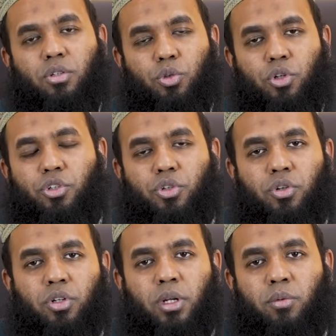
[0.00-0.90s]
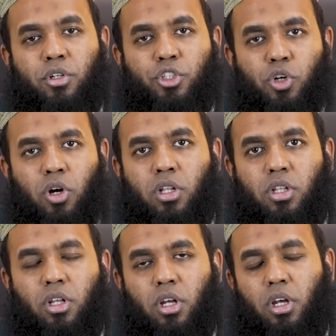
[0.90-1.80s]
সুদর্শন এবং সৎ
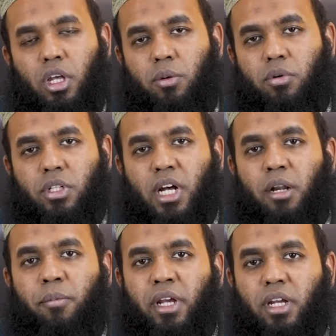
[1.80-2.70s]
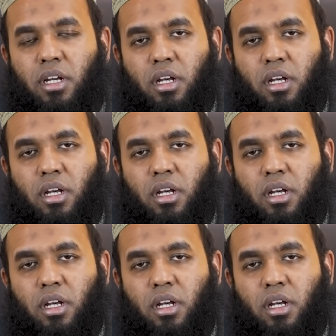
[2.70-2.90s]
এবং ধার্মিক